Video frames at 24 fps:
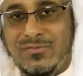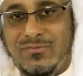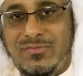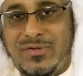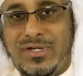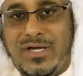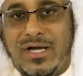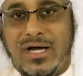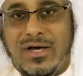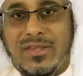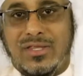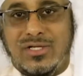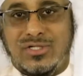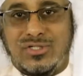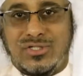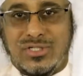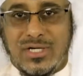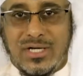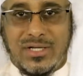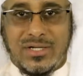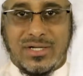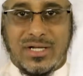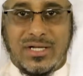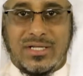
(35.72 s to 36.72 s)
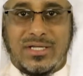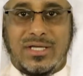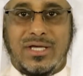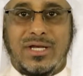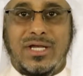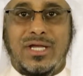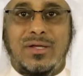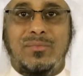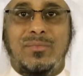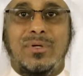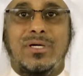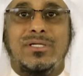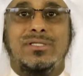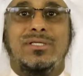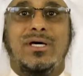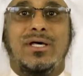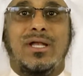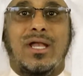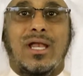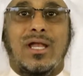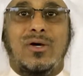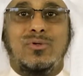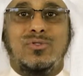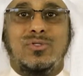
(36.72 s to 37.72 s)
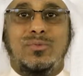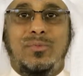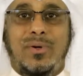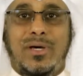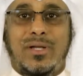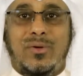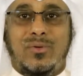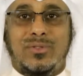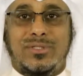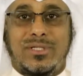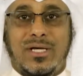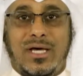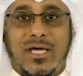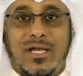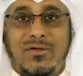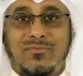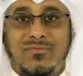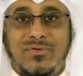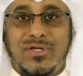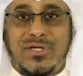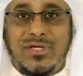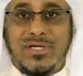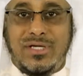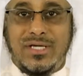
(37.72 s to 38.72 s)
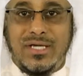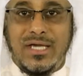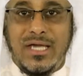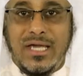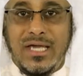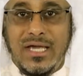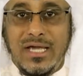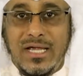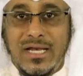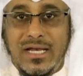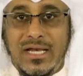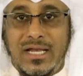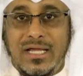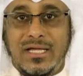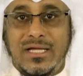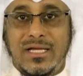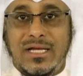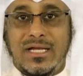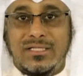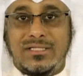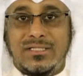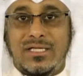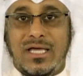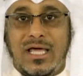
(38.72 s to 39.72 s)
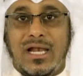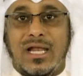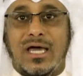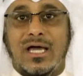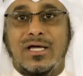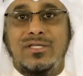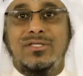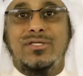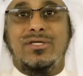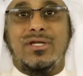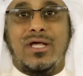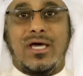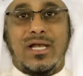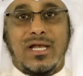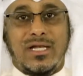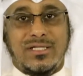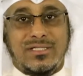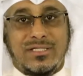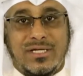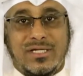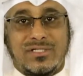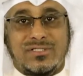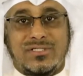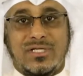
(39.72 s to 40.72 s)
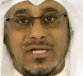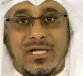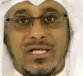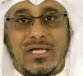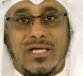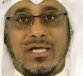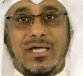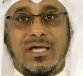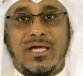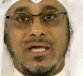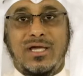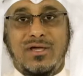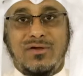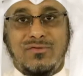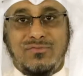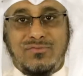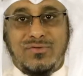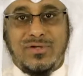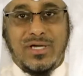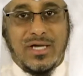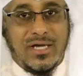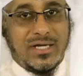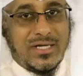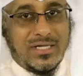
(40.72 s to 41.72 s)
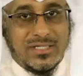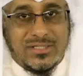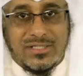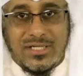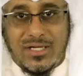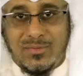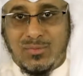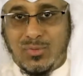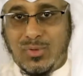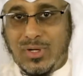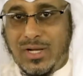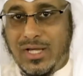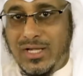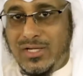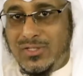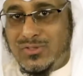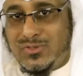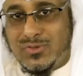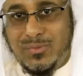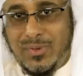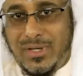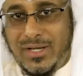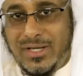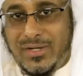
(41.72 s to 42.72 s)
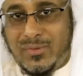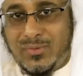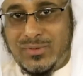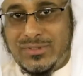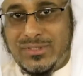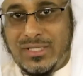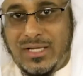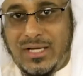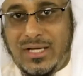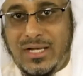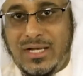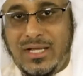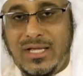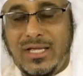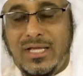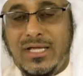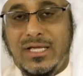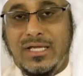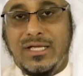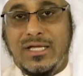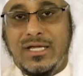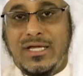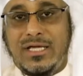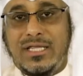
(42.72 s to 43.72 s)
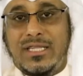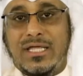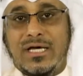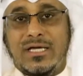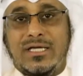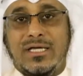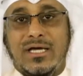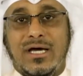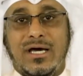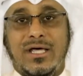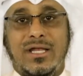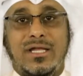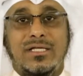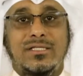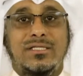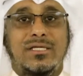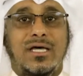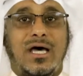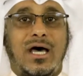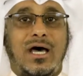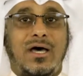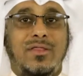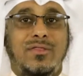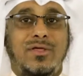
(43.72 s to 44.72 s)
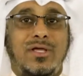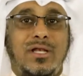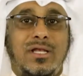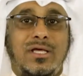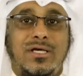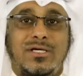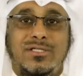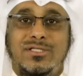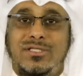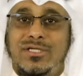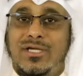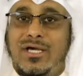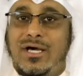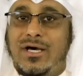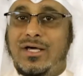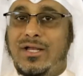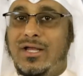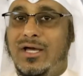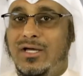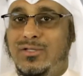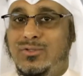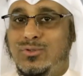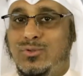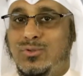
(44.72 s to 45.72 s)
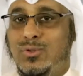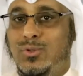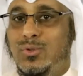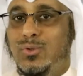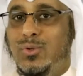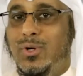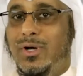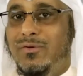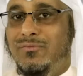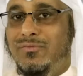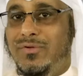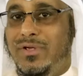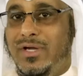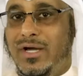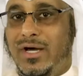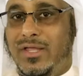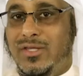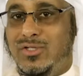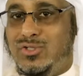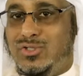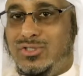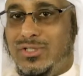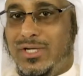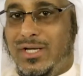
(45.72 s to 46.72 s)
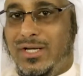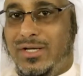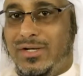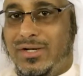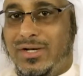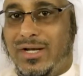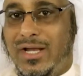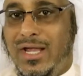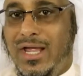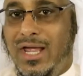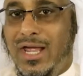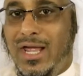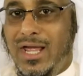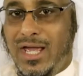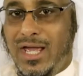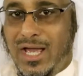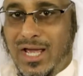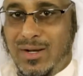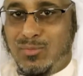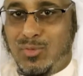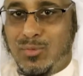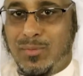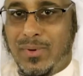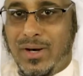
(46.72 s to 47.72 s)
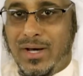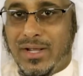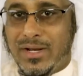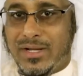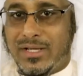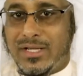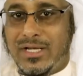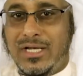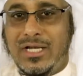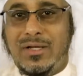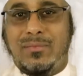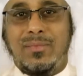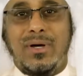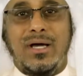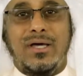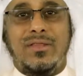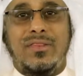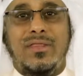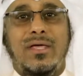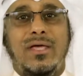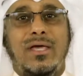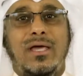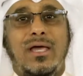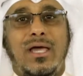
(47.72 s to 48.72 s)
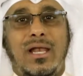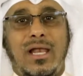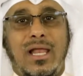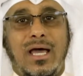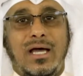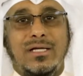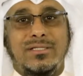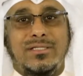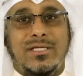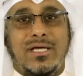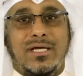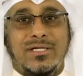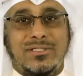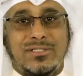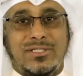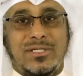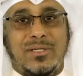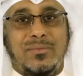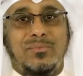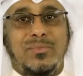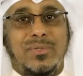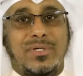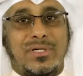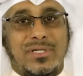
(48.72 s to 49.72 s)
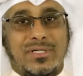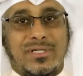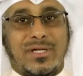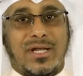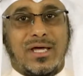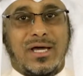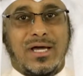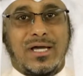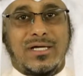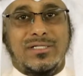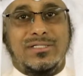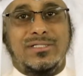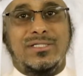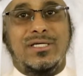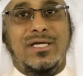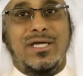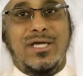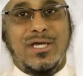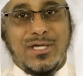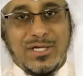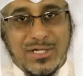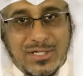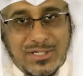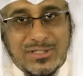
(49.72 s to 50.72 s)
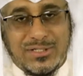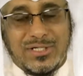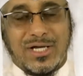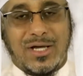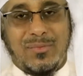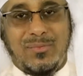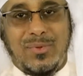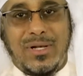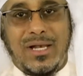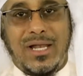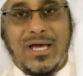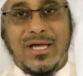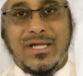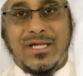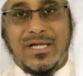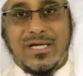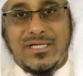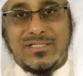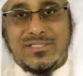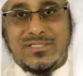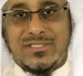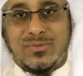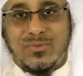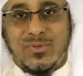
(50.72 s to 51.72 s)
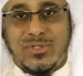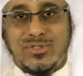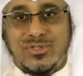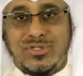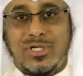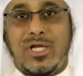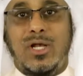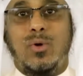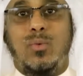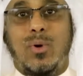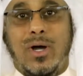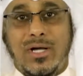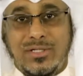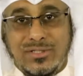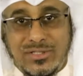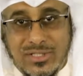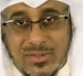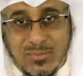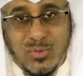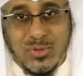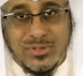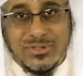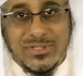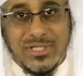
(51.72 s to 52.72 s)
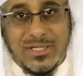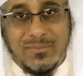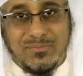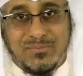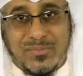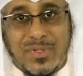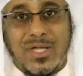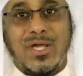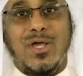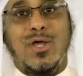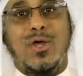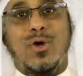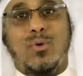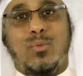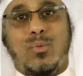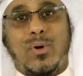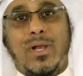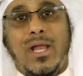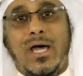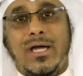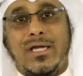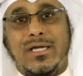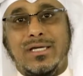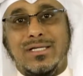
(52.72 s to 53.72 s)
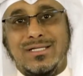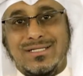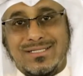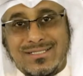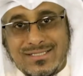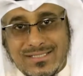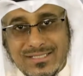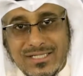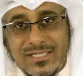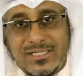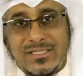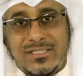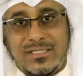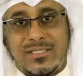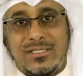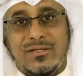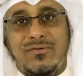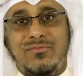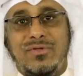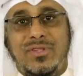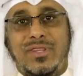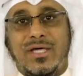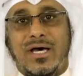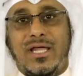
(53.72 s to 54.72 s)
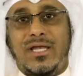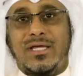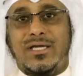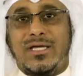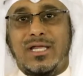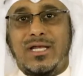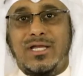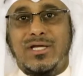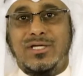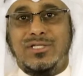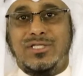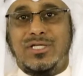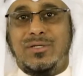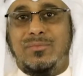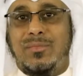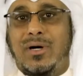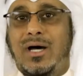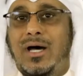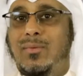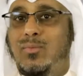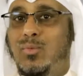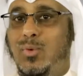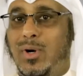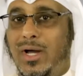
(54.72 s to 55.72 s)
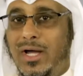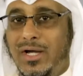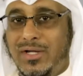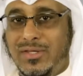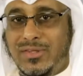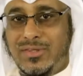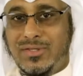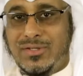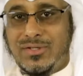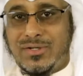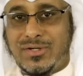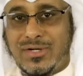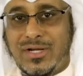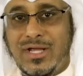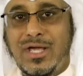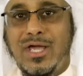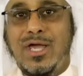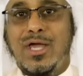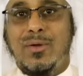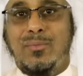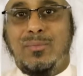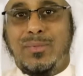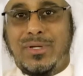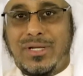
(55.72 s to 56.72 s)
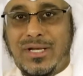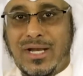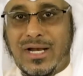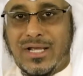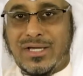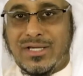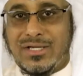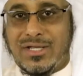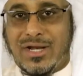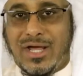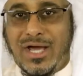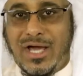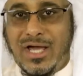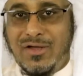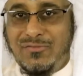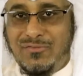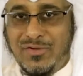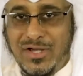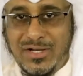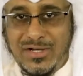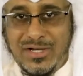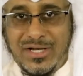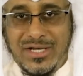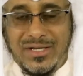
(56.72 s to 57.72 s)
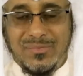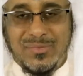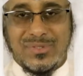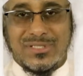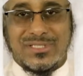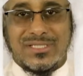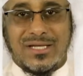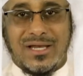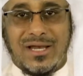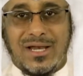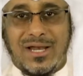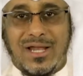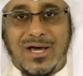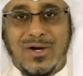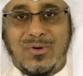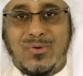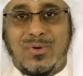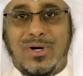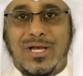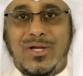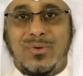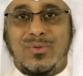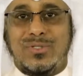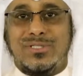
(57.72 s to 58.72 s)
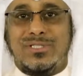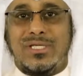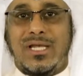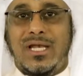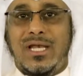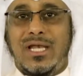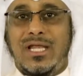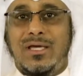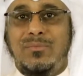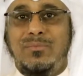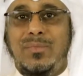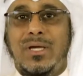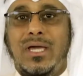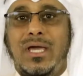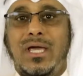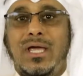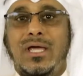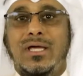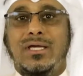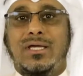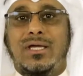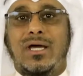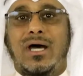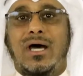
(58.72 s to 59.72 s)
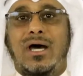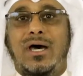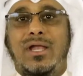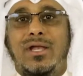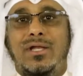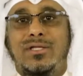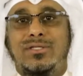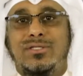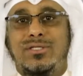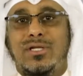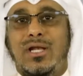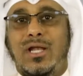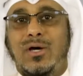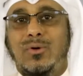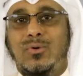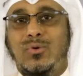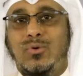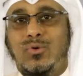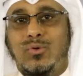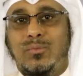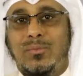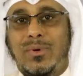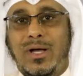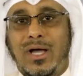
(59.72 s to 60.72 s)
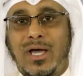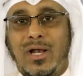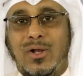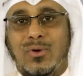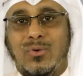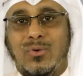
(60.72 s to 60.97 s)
في هذا الشهر الكريم اختار الله سبحانه وتعالى فيه ليلة القدر التي نزل فيها كتاب الله سبحانه وتعالى. إذا كانت هذه الاختيارات كلها في هذا الشهر المبارك، لماذا لا تهتم بقراءة كتاب الله عز وجل وانت مهتم ولكن زد في ذلك الاهتمام واكثر من القراءه فان النبي صلى الله عليه وسلم كانت له مع